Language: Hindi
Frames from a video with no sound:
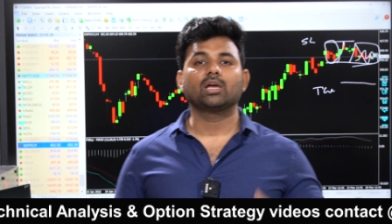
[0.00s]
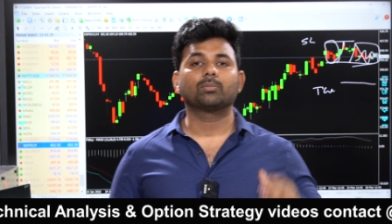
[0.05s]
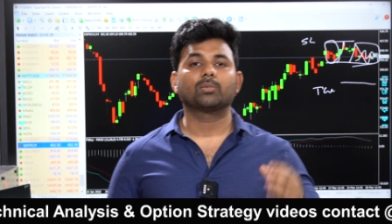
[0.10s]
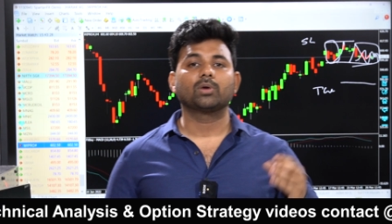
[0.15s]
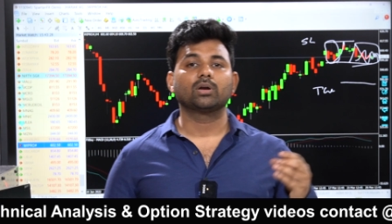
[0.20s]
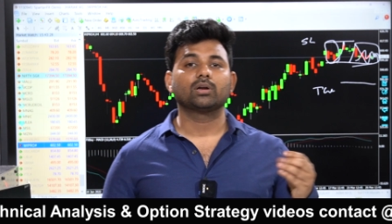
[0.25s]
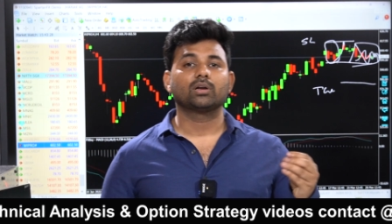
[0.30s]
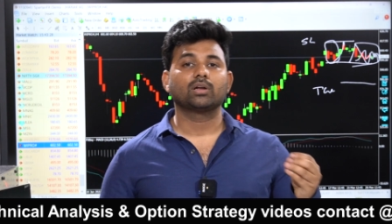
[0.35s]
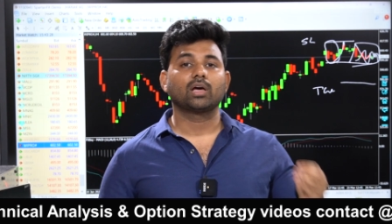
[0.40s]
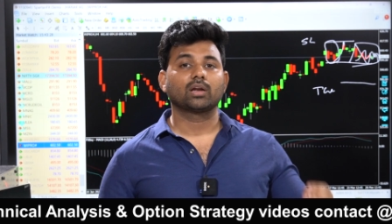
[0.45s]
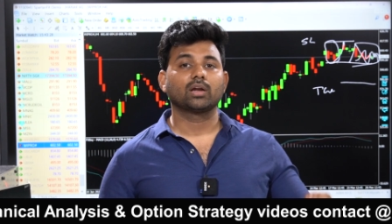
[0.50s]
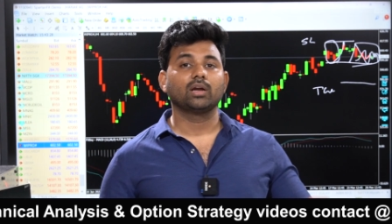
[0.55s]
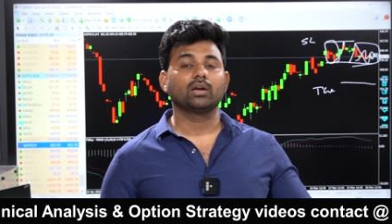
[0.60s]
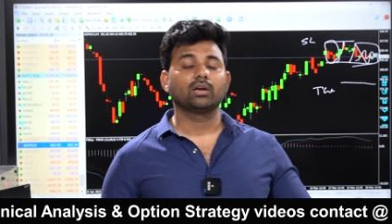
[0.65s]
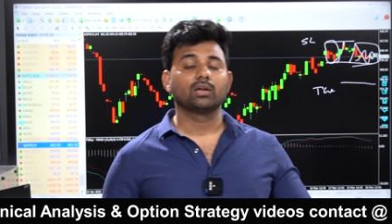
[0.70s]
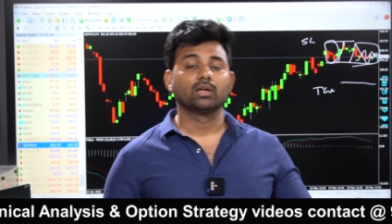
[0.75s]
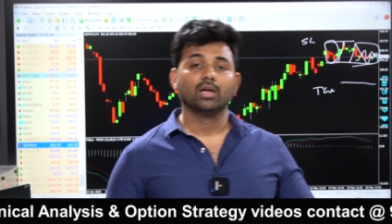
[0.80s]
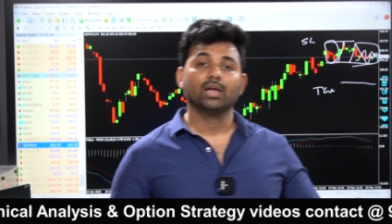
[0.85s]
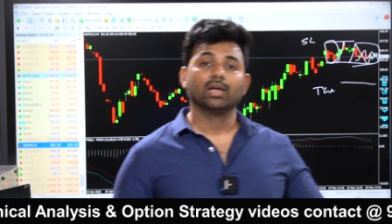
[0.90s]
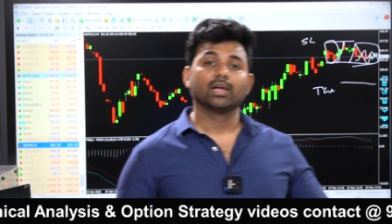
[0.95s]
आपका
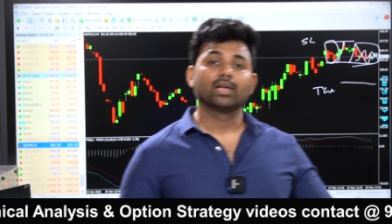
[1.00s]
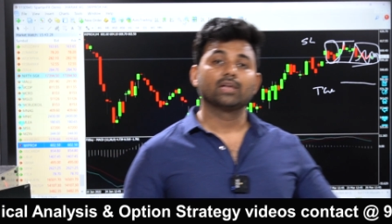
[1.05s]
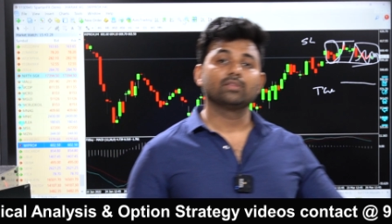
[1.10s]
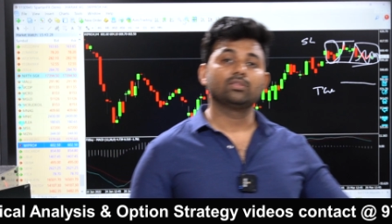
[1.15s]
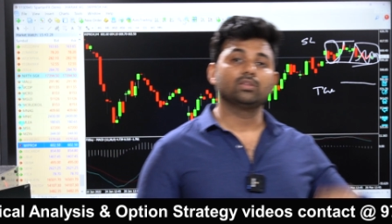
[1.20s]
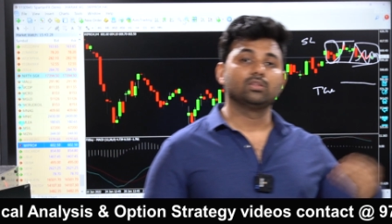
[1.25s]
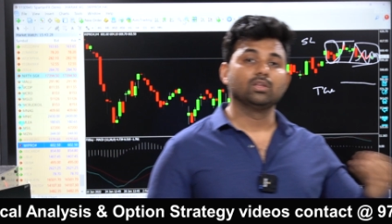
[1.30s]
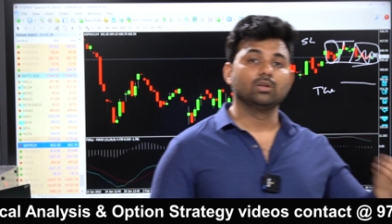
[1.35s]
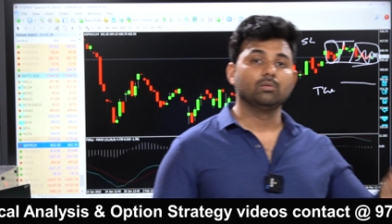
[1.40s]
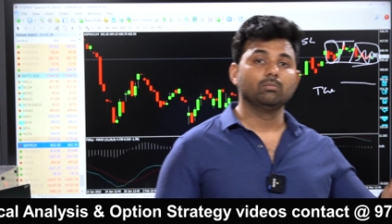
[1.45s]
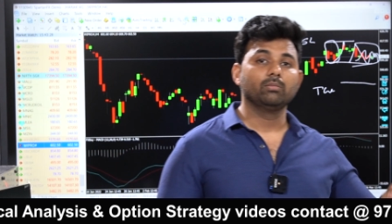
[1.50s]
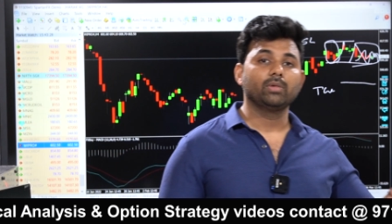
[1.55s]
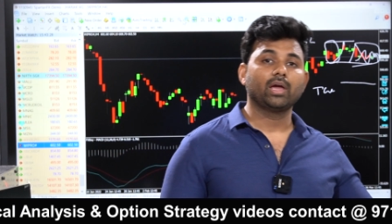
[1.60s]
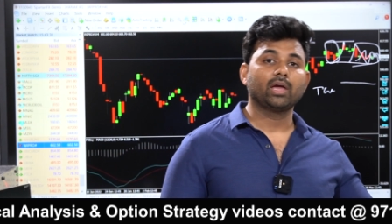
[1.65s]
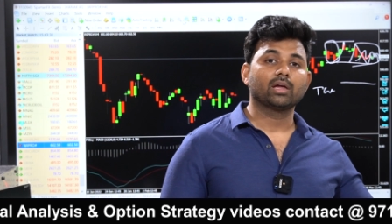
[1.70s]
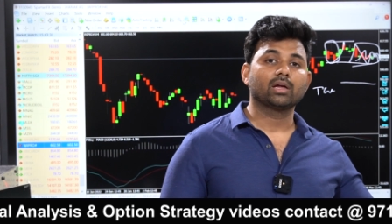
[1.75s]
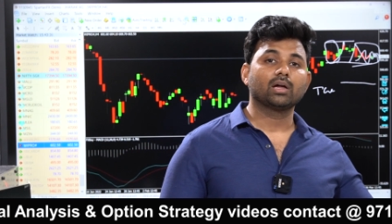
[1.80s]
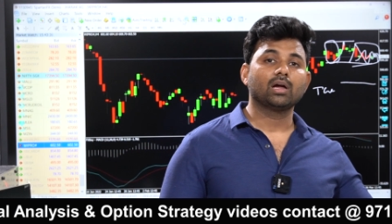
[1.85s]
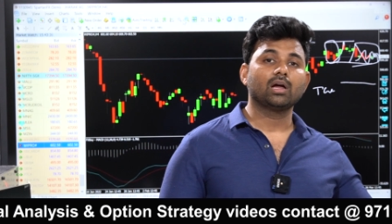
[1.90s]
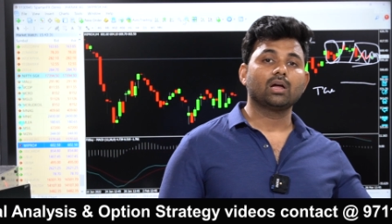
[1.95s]
टारगेट कितने दिन में
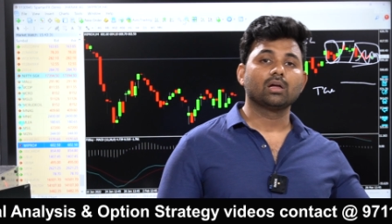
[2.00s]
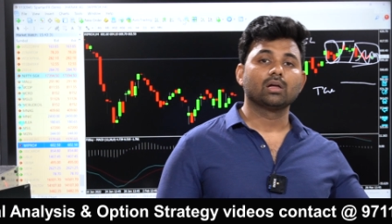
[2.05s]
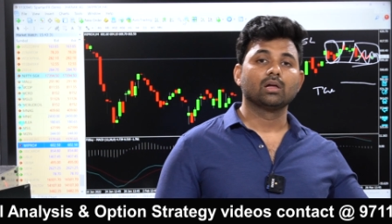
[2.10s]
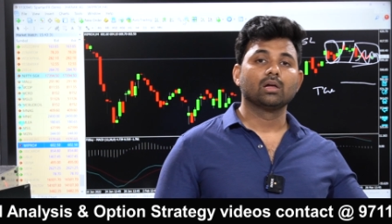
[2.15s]
आएगा